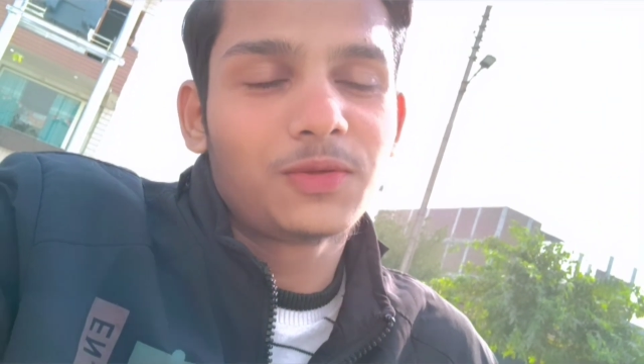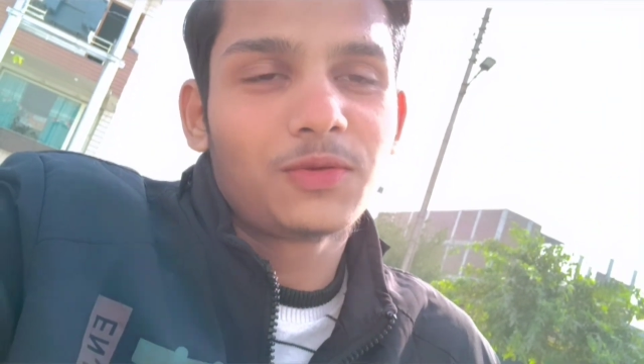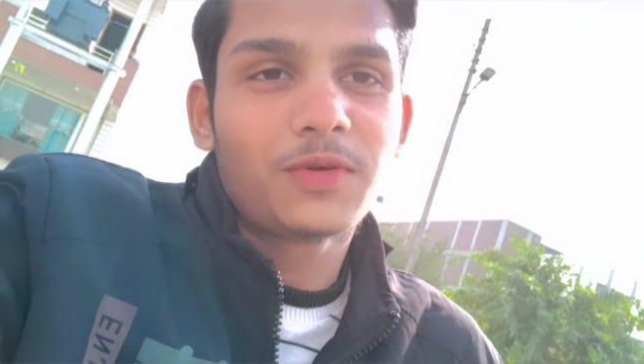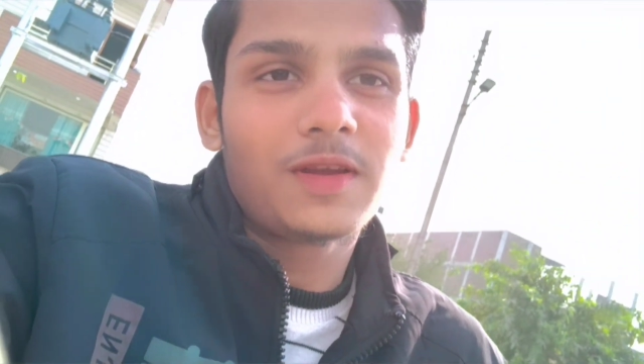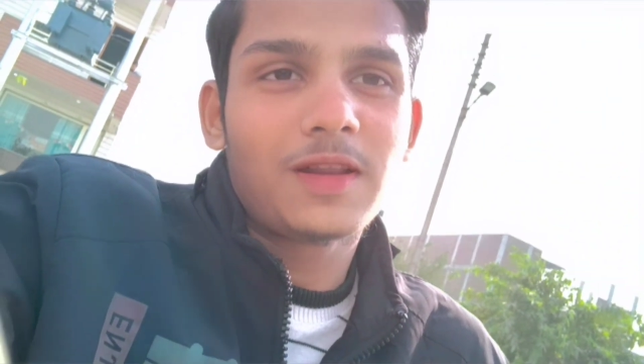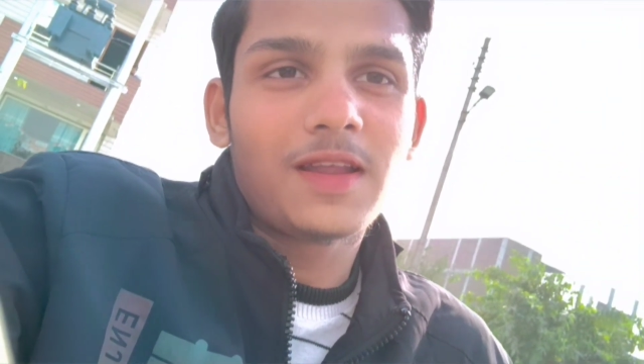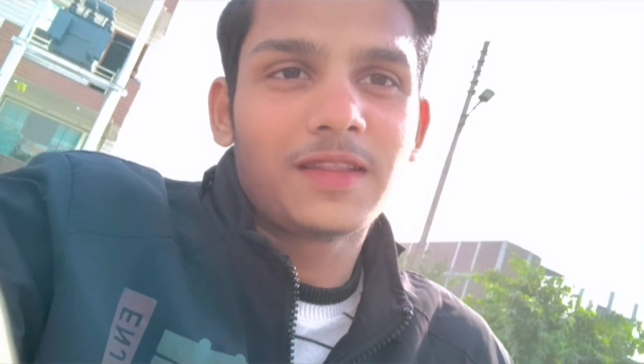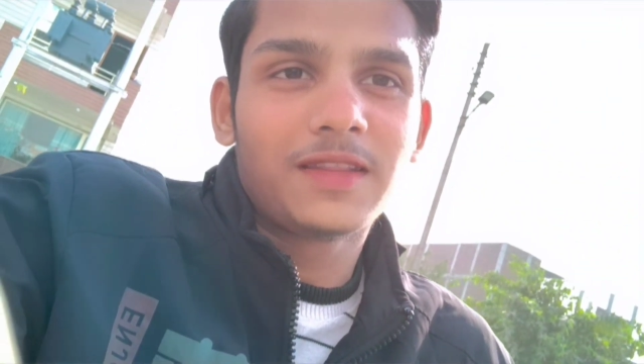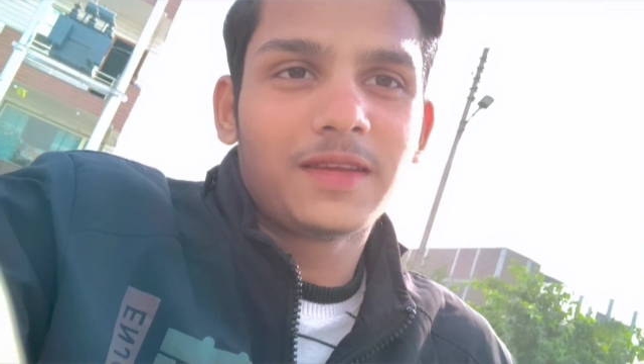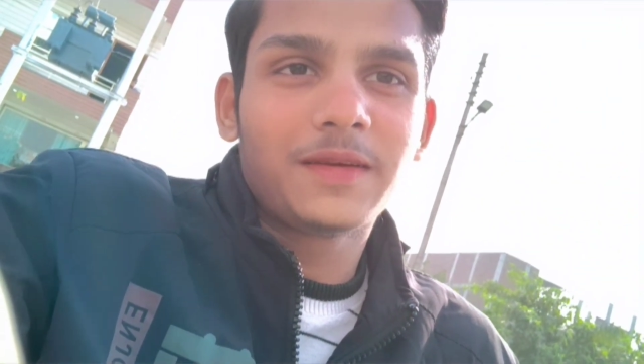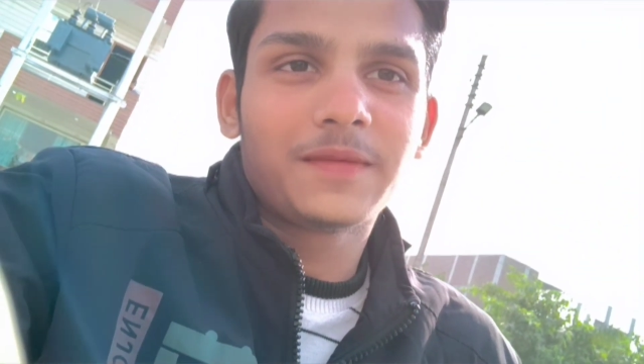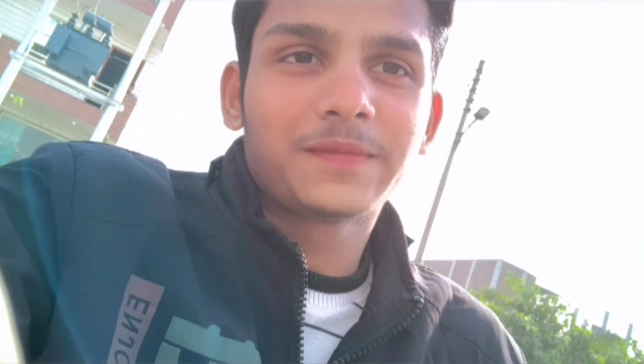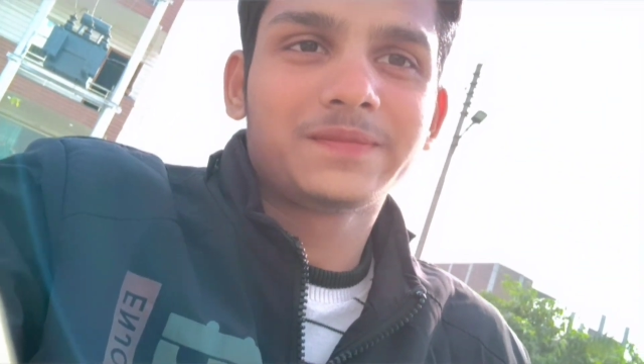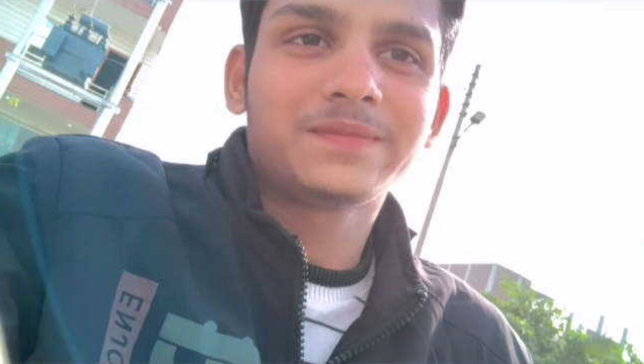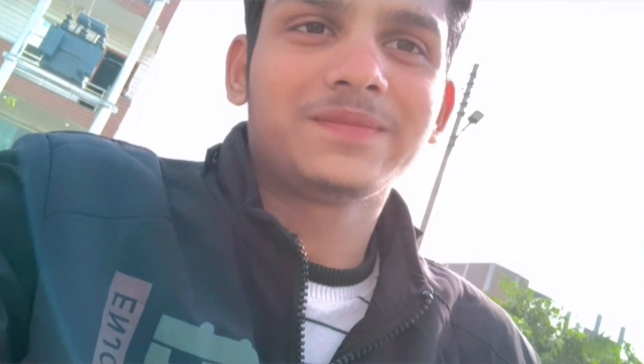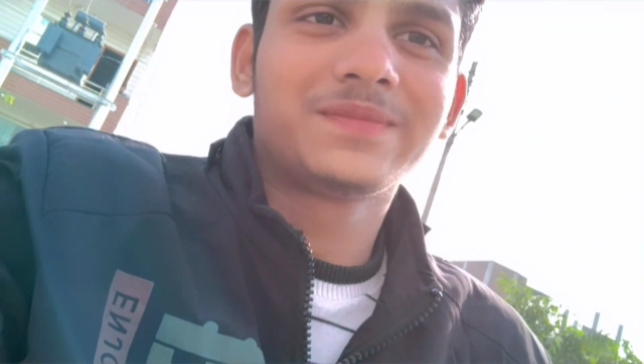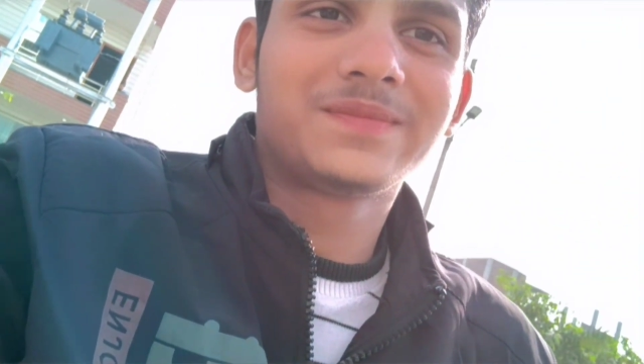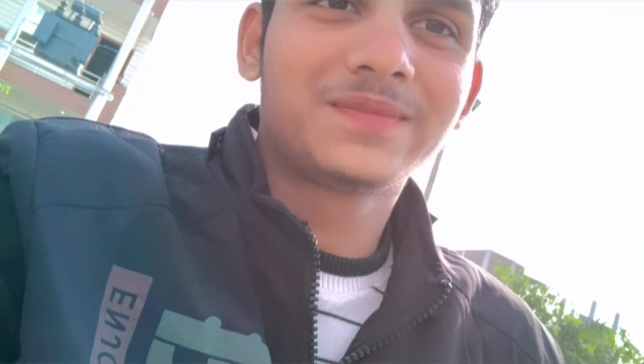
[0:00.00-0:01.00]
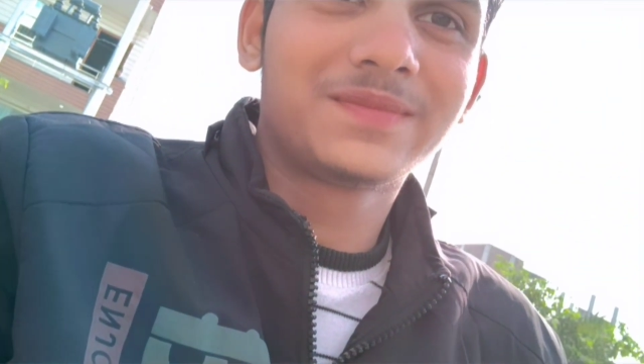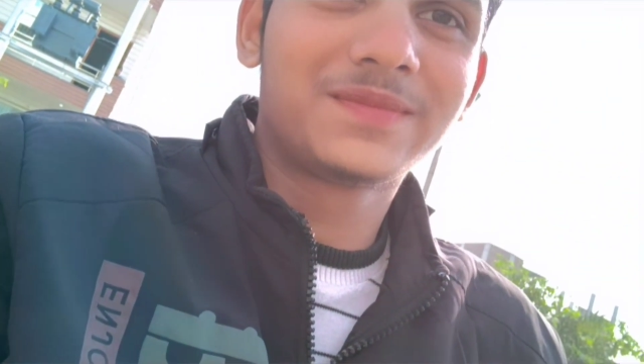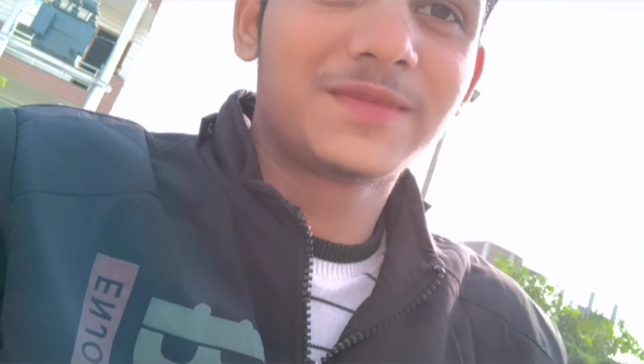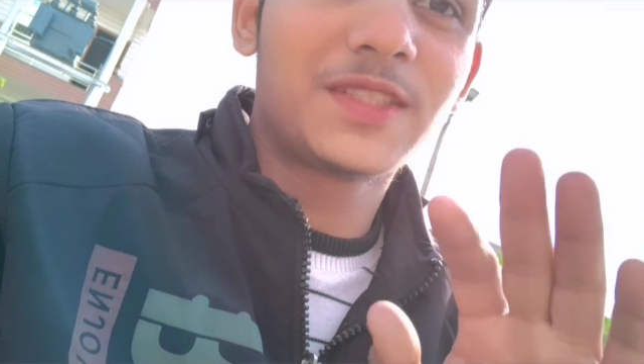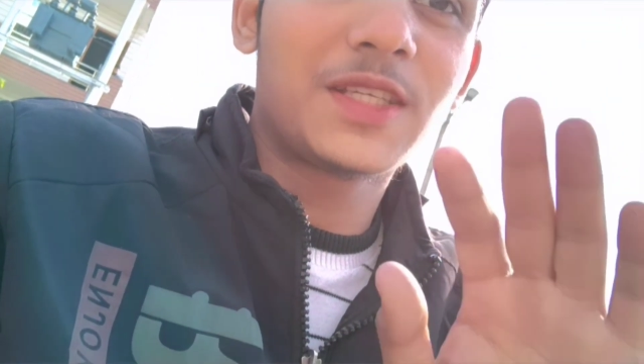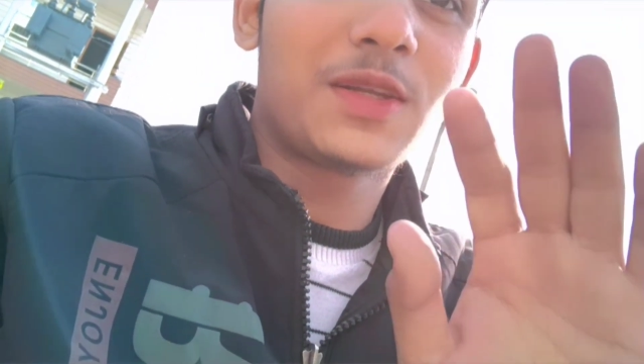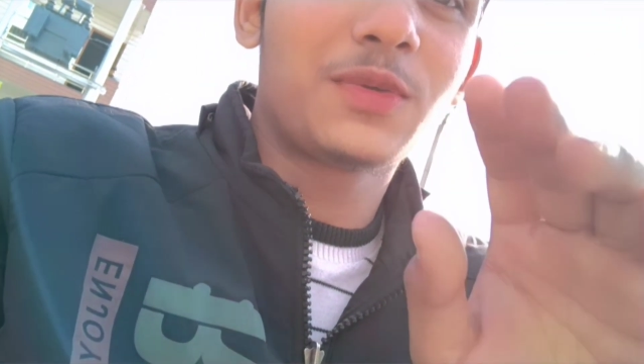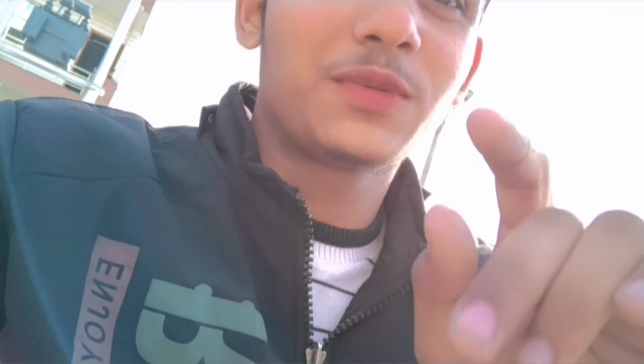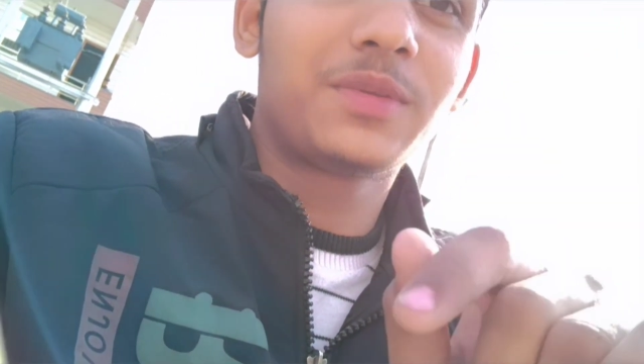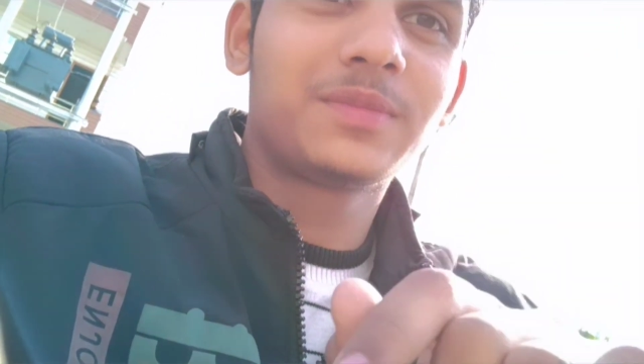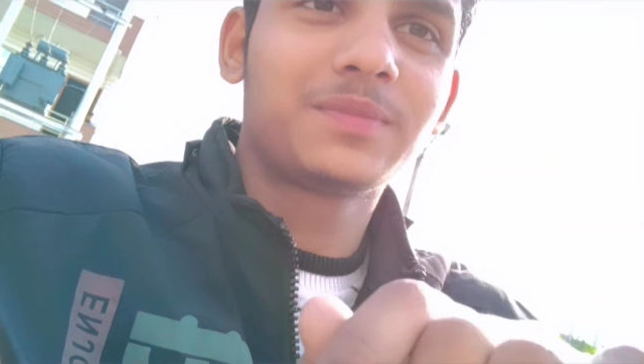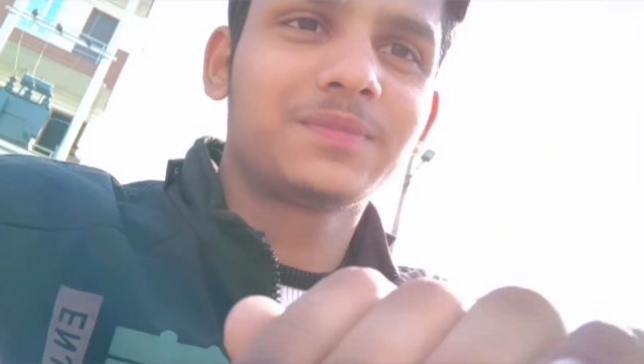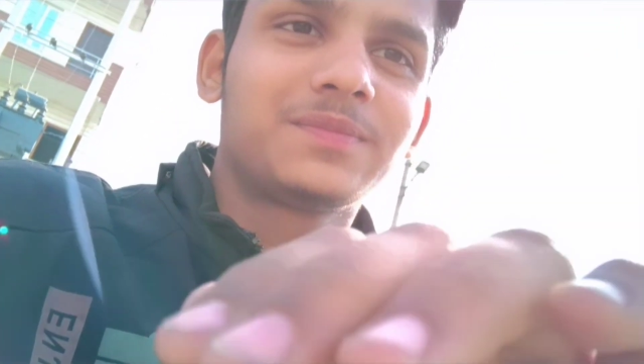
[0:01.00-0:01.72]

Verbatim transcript: हैं तो खिलाते हैं चलो